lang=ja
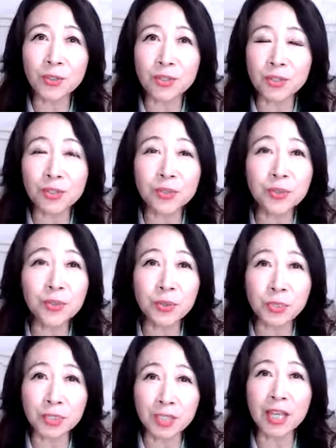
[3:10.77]
に順応
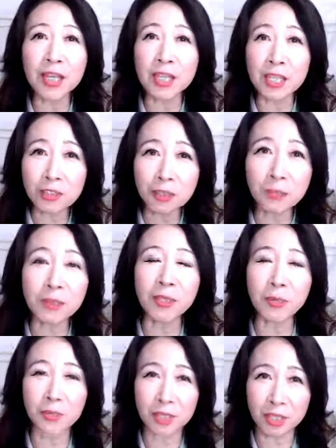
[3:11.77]
して生き延びて
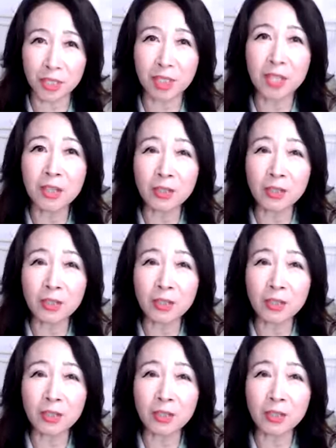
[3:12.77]
ほしい